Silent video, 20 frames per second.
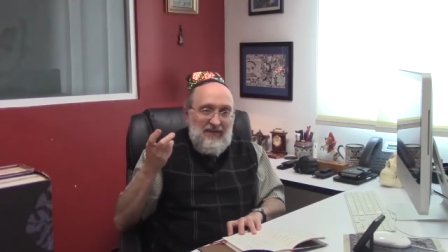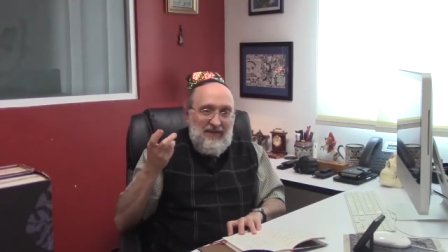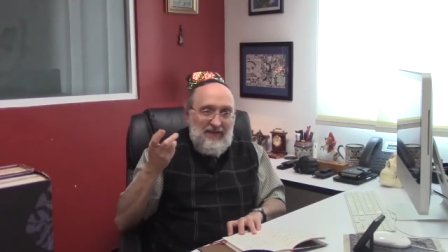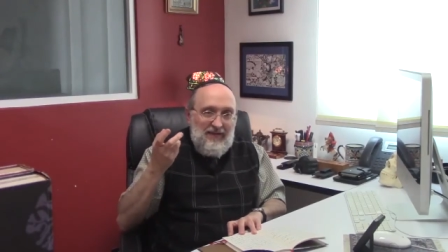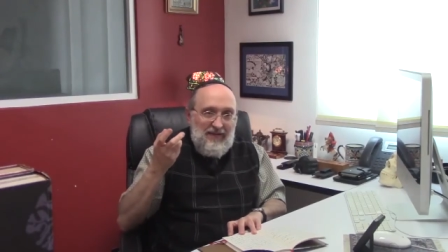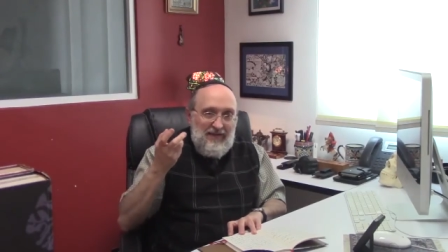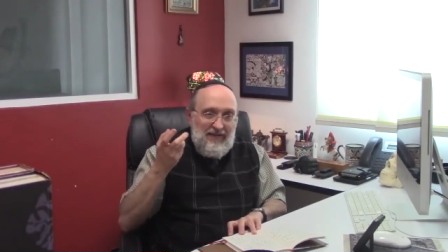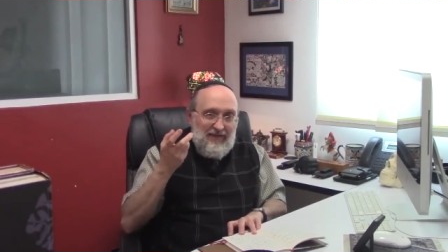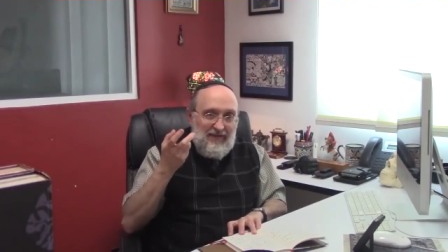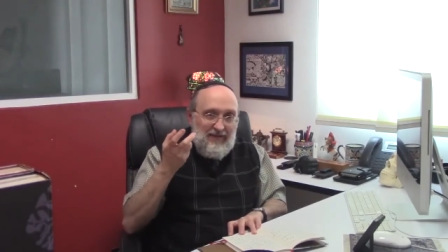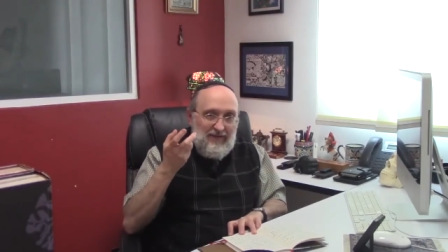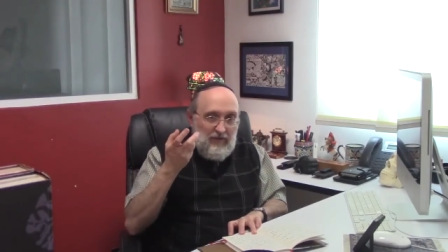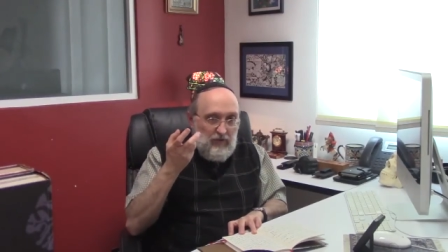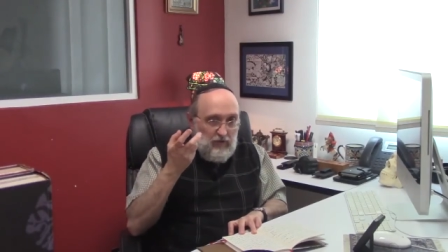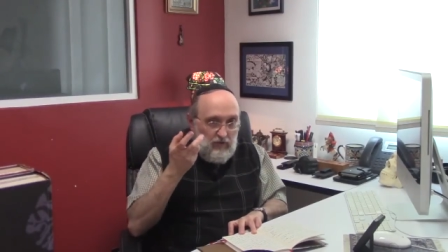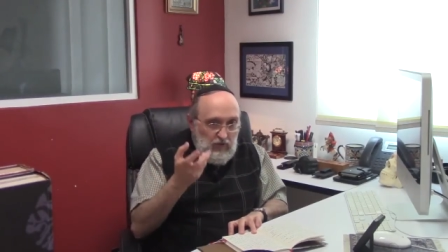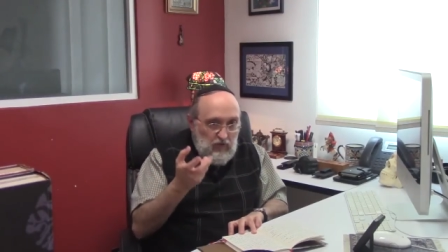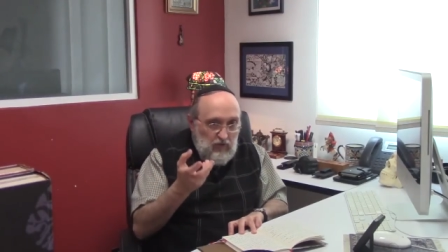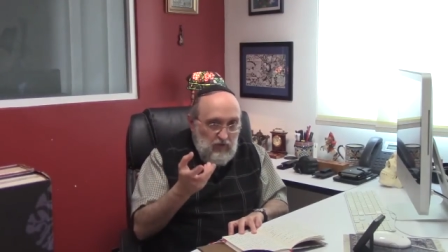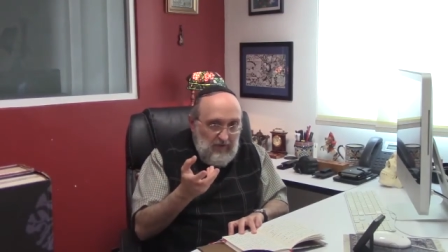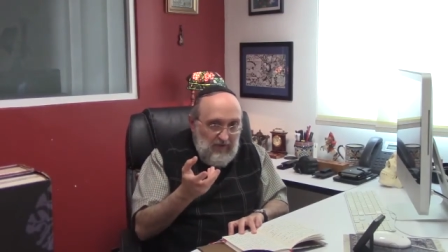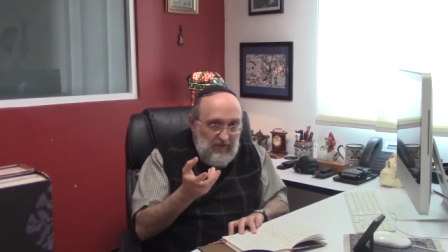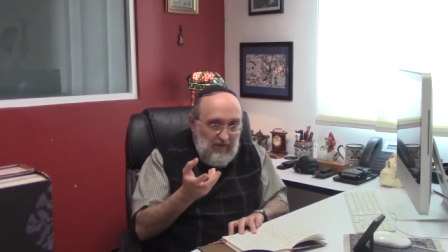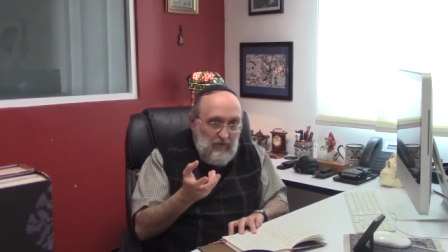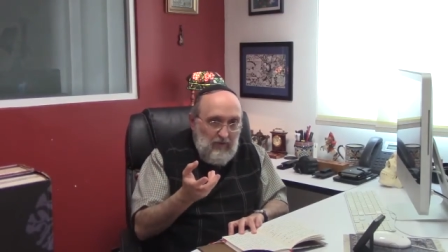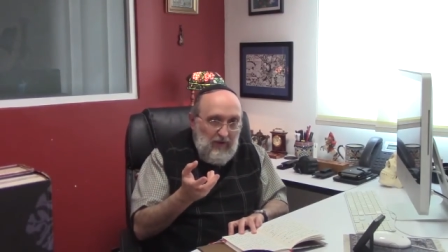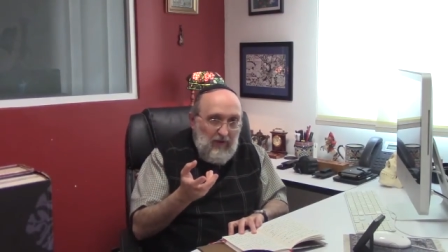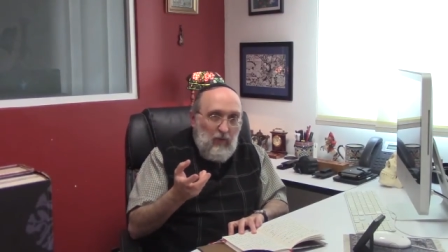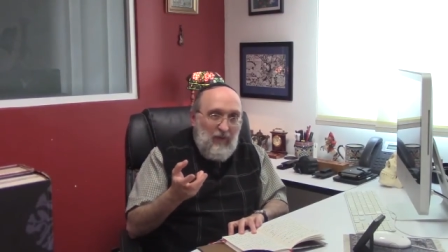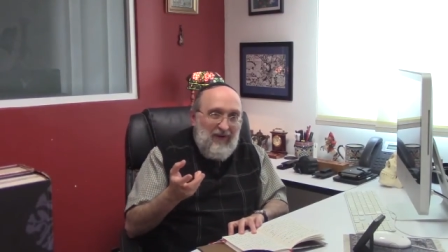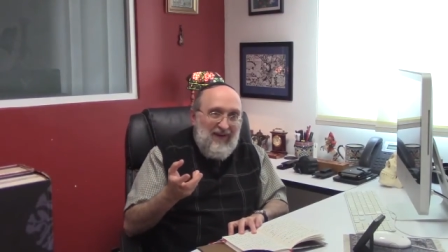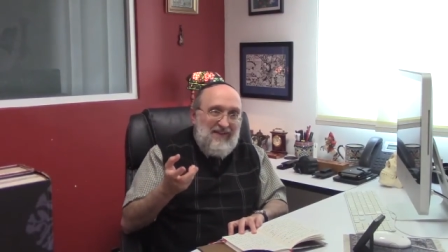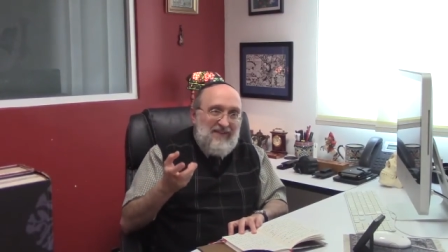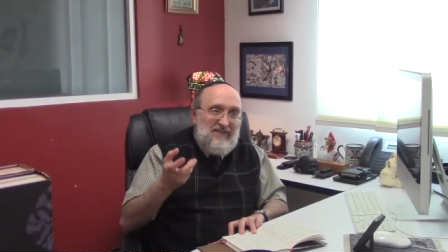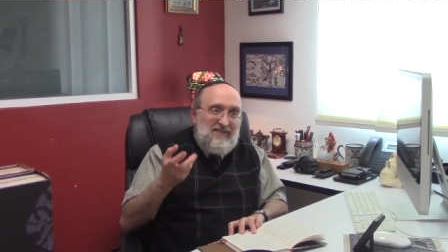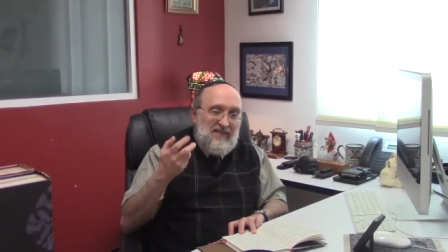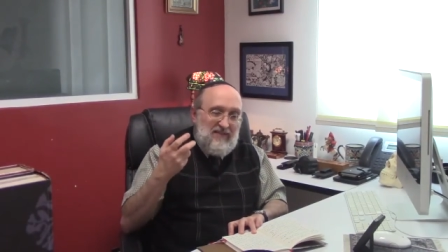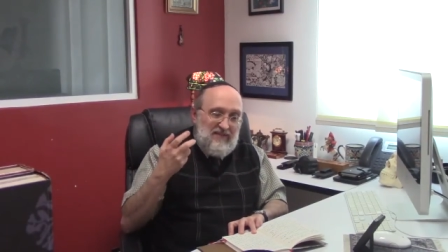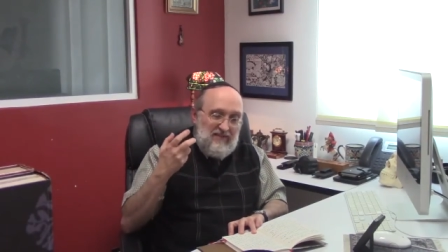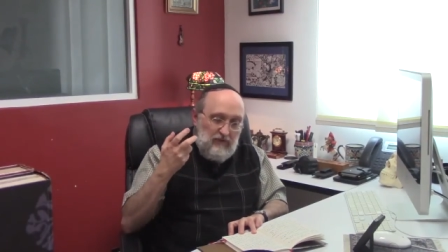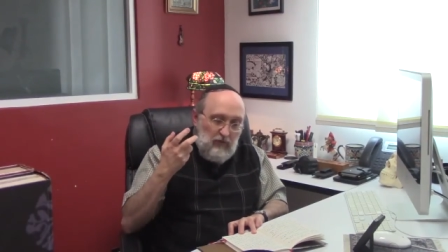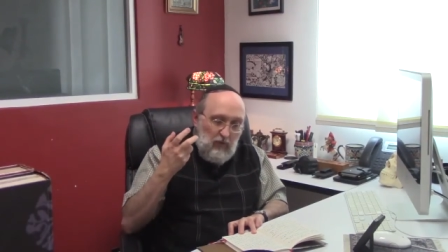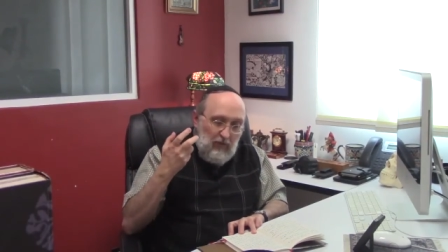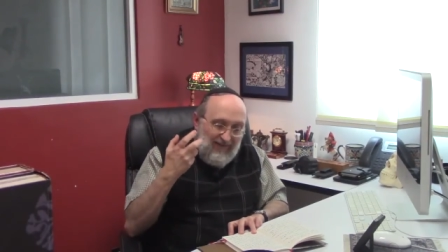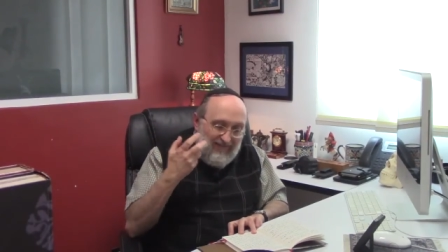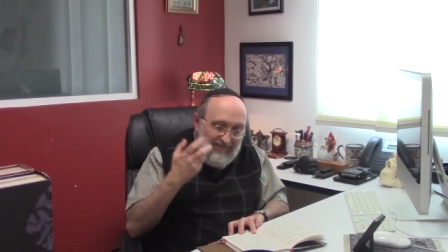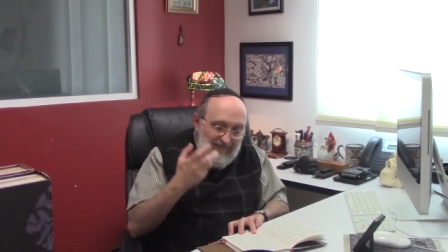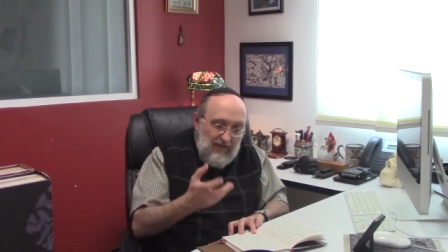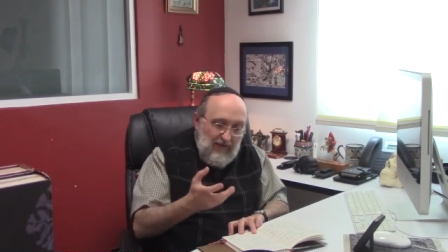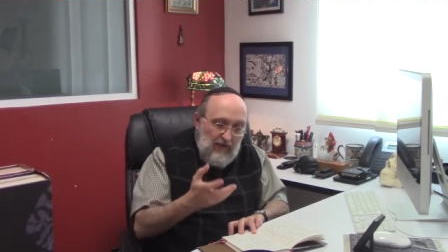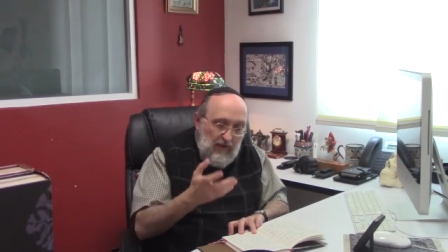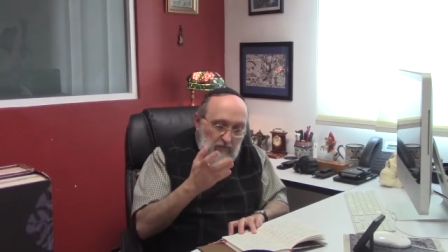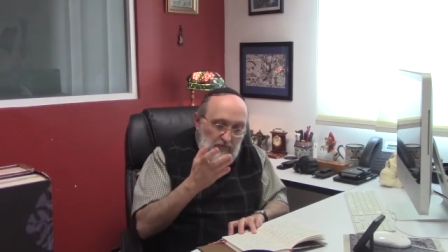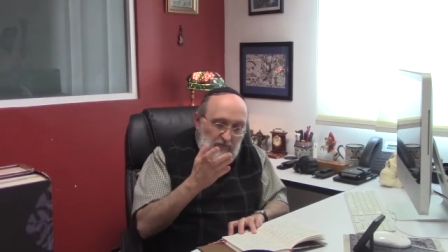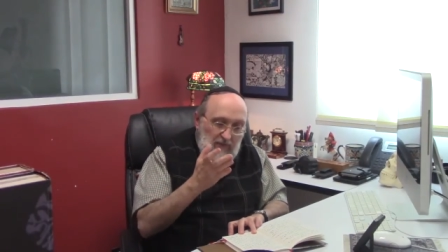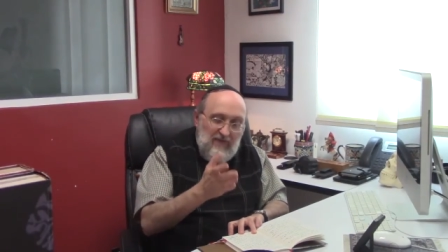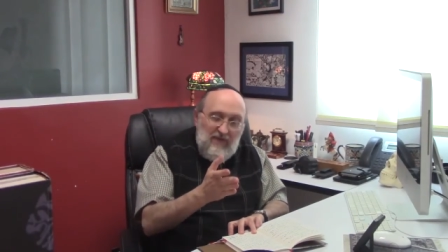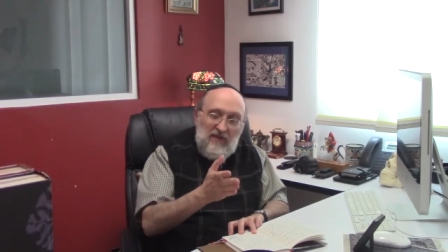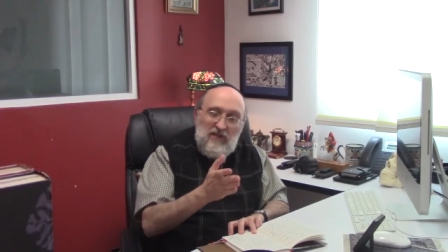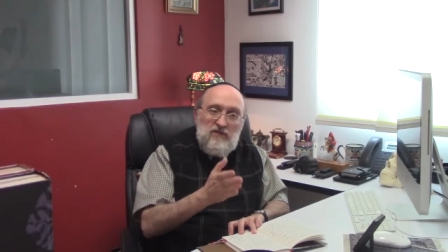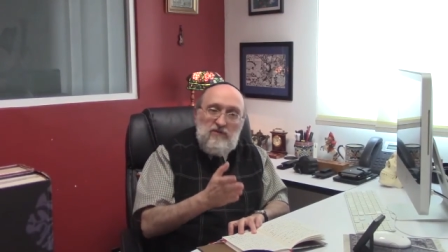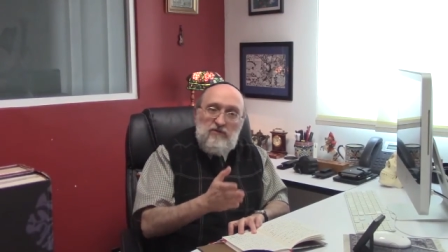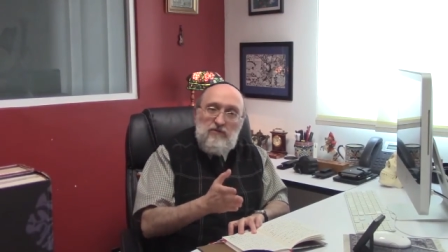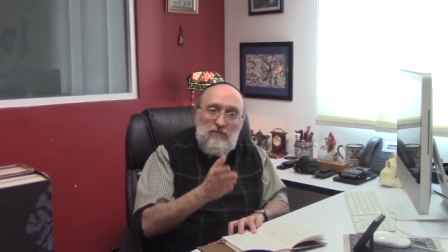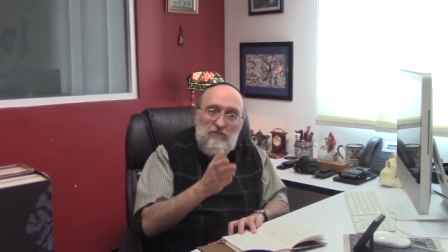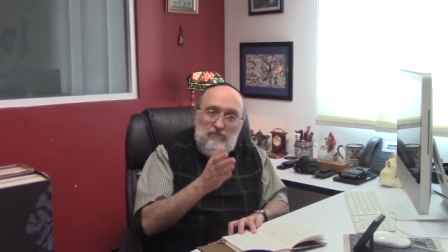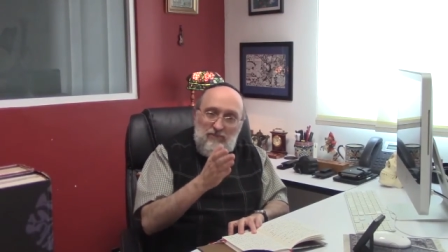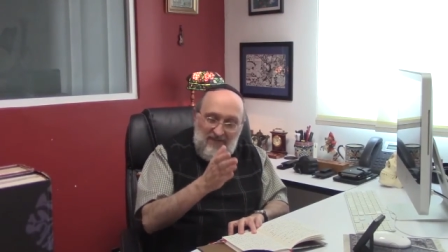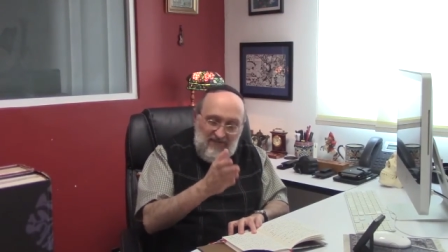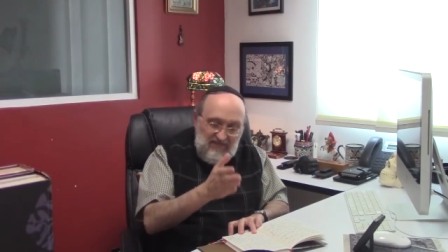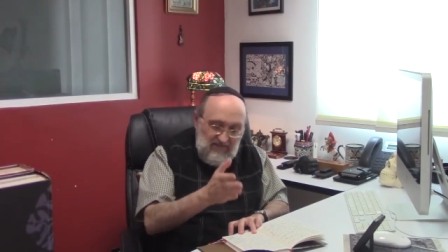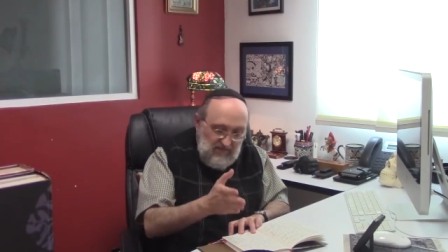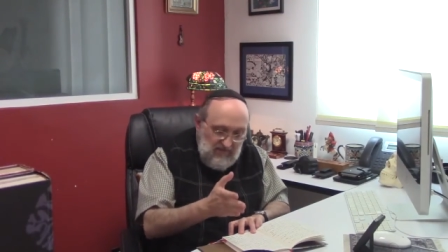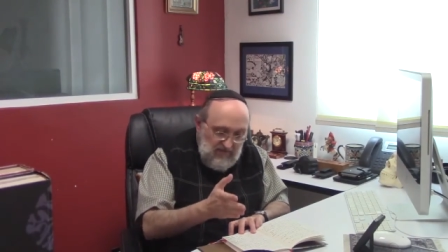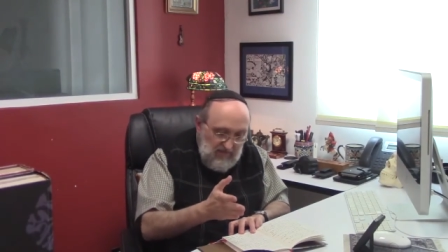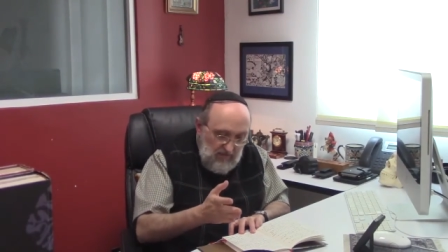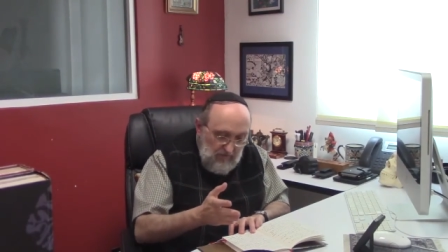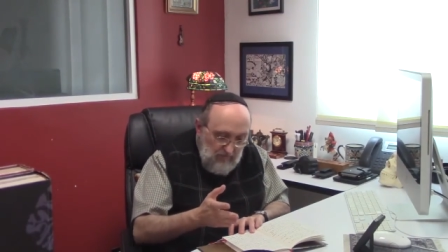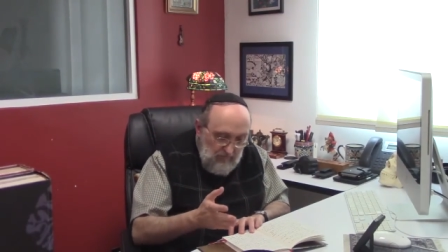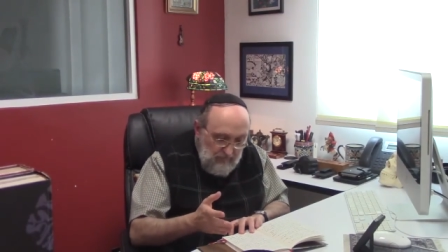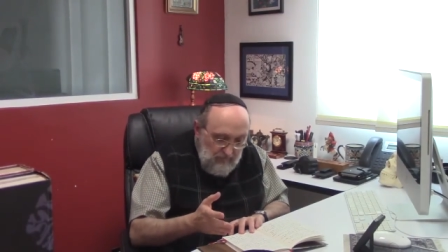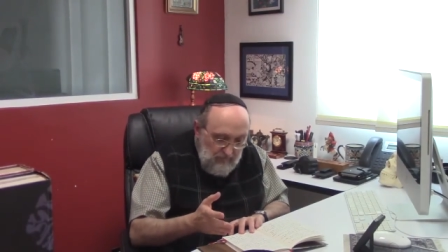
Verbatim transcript: eh, no solo tengan una coherencia, sino que tengan una dirección precisa.